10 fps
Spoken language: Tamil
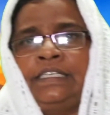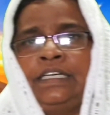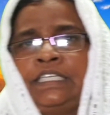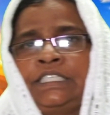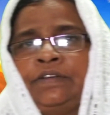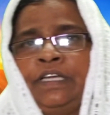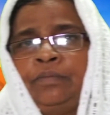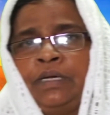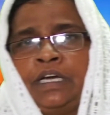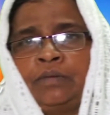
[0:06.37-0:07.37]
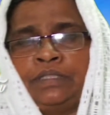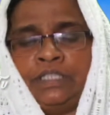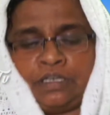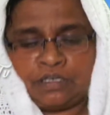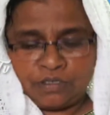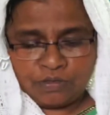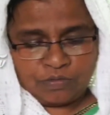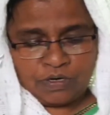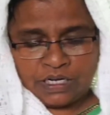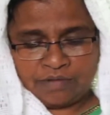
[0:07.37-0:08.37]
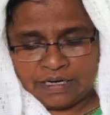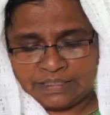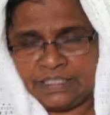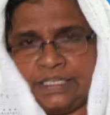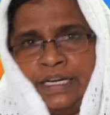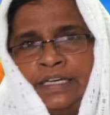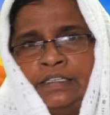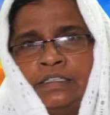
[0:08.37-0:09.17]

கிறிஸ்தின் இன்ப நாமத்தில் உங்களை வாழ்த்துகிறேன்